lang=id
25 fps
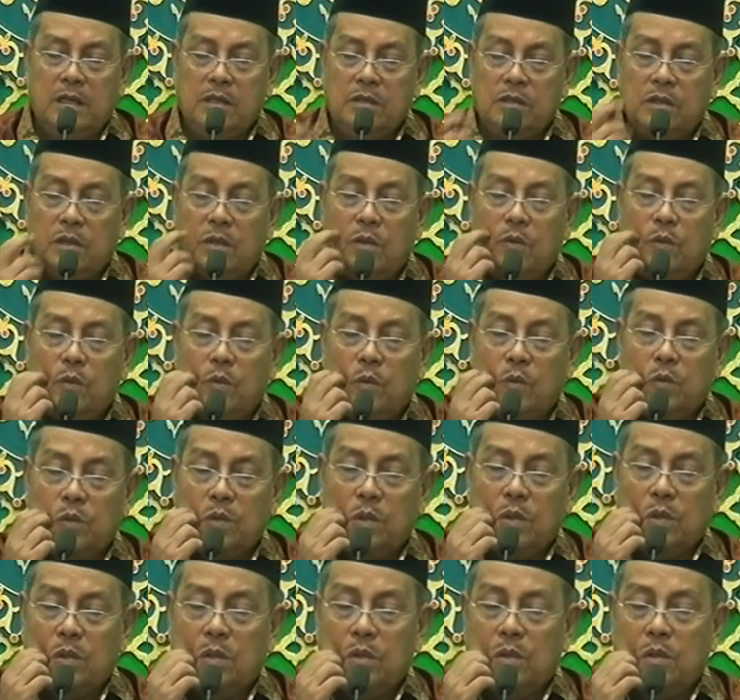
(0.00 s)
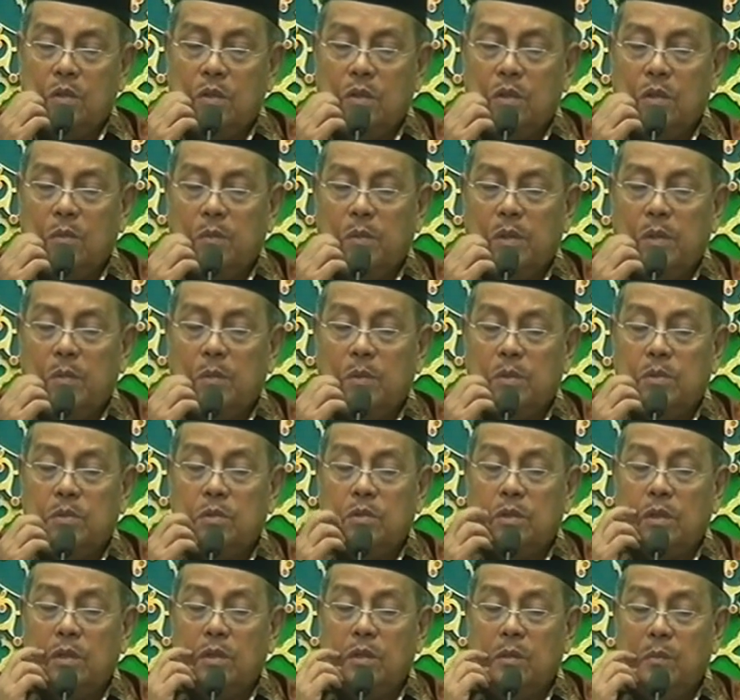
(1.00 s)
nek jalu urusan gede pengen
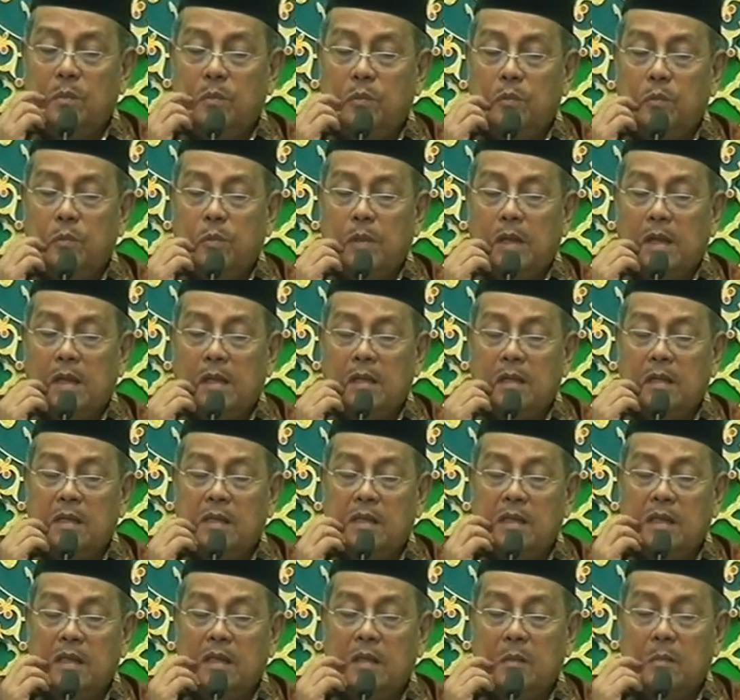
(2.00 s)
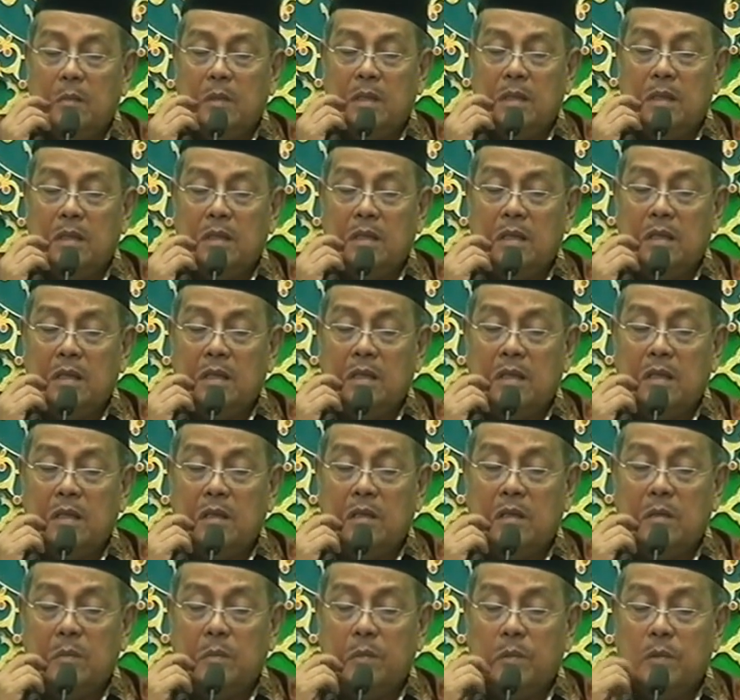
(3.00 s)
besok dadi bupati tadi menteri
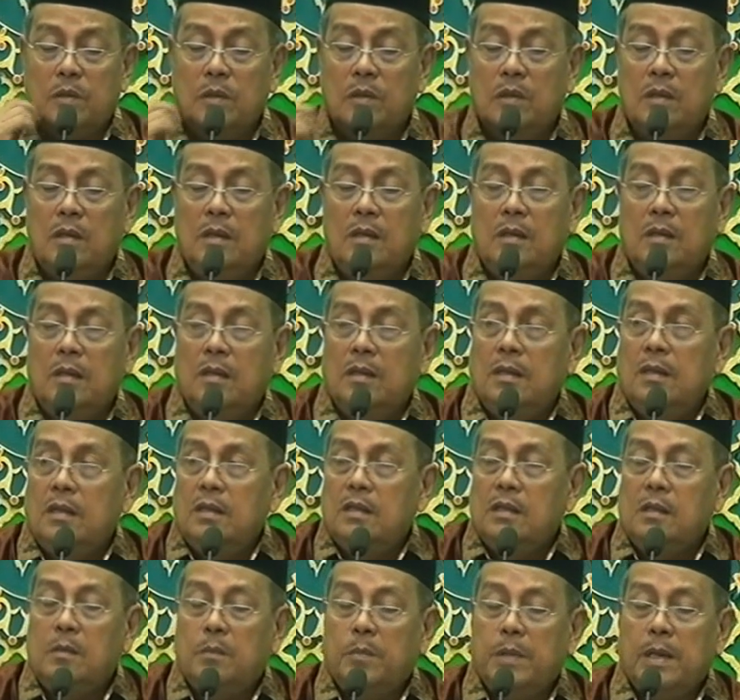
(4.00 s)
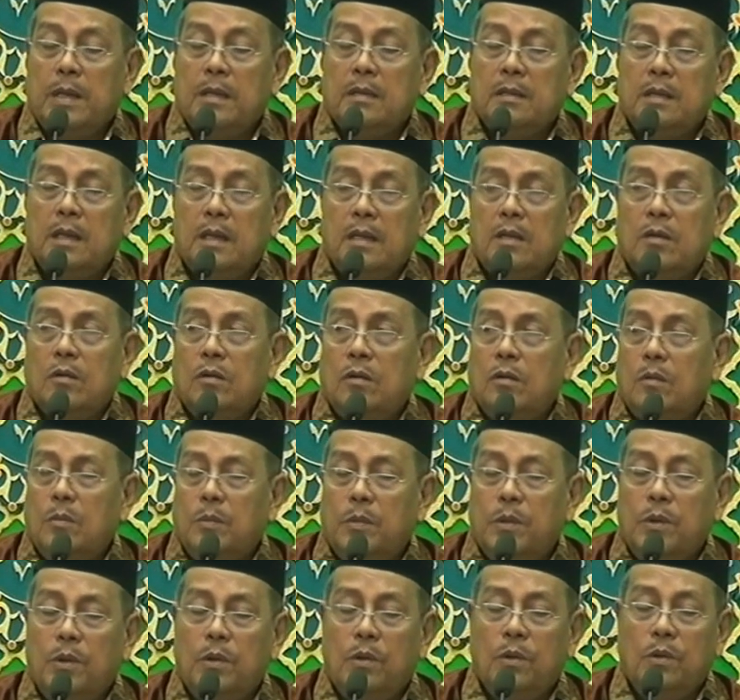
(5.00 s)
dadi apa praktek nonok
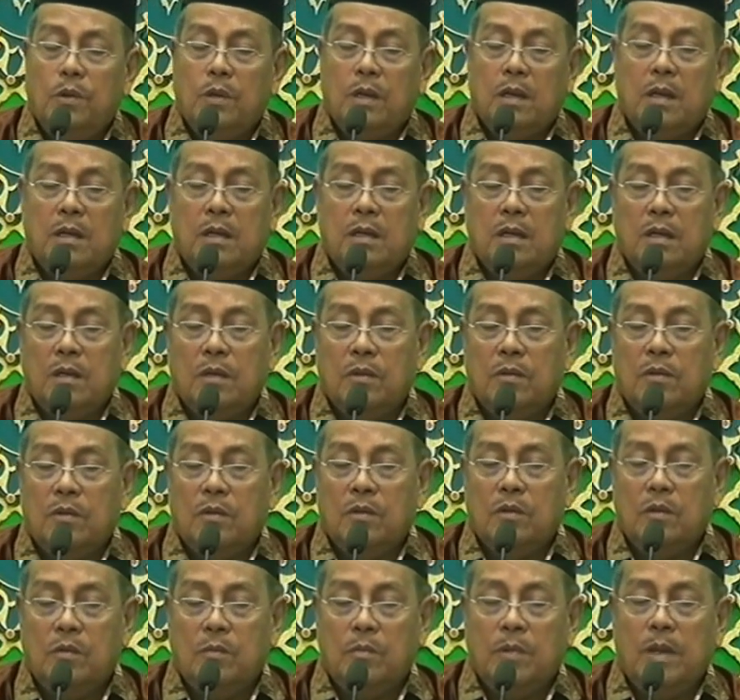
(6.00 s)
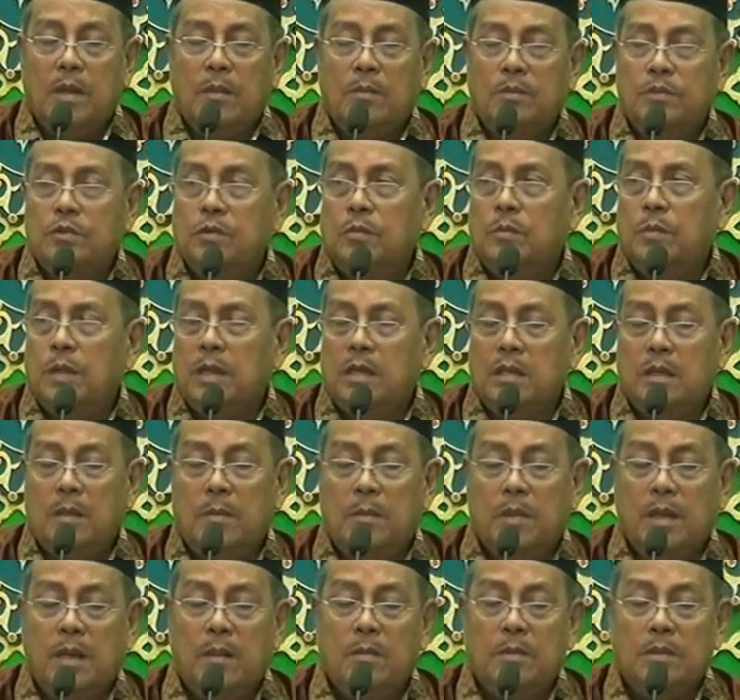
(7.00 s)
pondok kadang kala malam Jumat atau
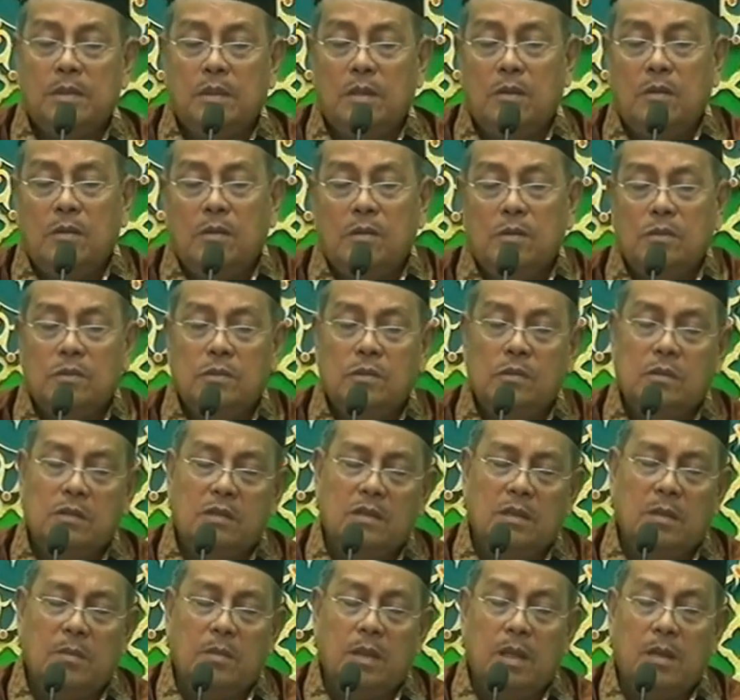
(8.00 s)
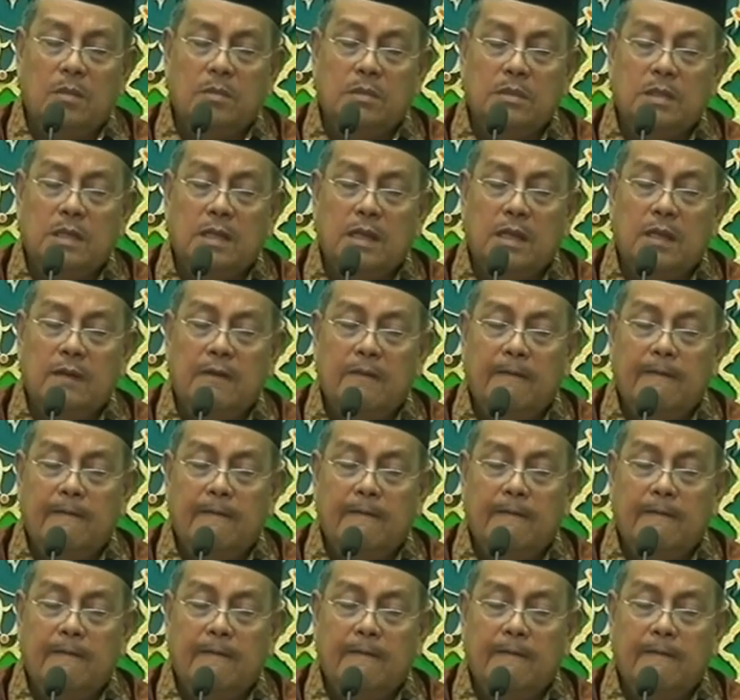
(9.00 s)
malam Selasa atau malam Senin